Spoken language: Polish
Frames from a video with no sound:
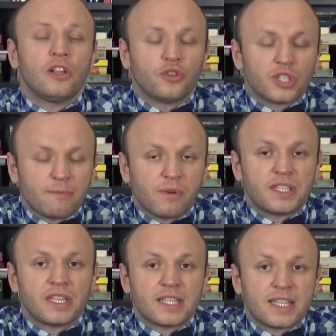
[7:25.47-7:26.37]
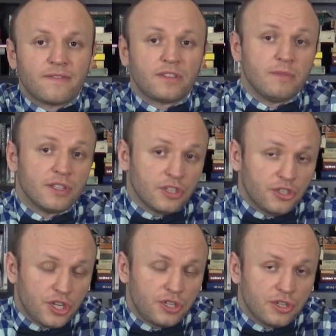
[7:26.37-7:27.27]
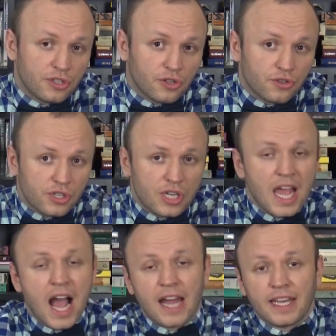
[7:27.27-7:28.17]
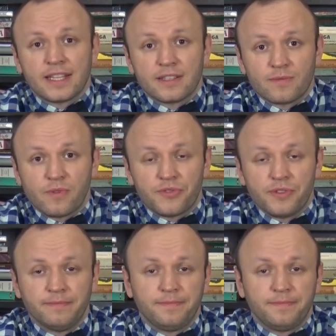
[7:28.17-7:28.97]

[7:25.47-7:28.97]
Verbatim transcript: do zapłacenia stawki między 10 groszy a 1 zł.